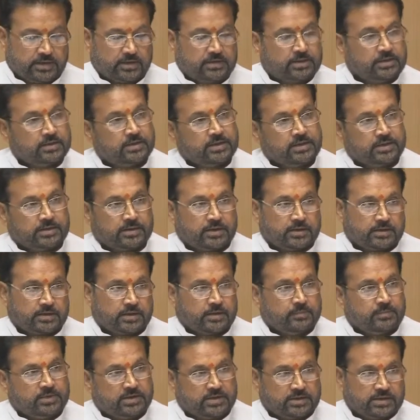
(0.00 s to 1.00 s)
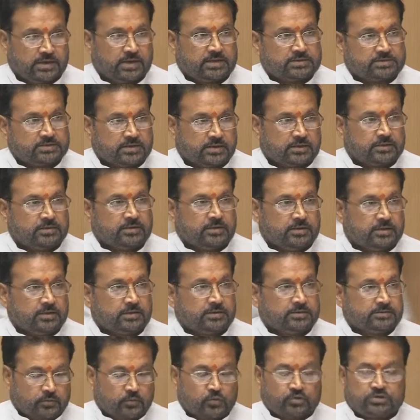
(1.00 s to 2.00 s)
का निर्णय कैबिनेट ने आज कर दिया
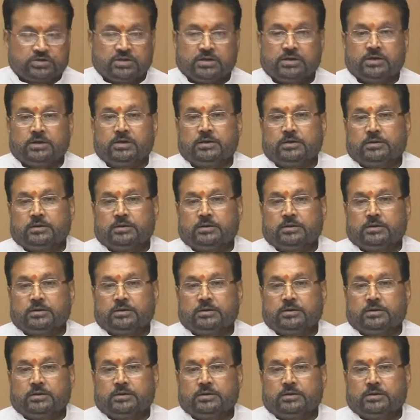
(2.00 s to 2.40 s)
है कुछ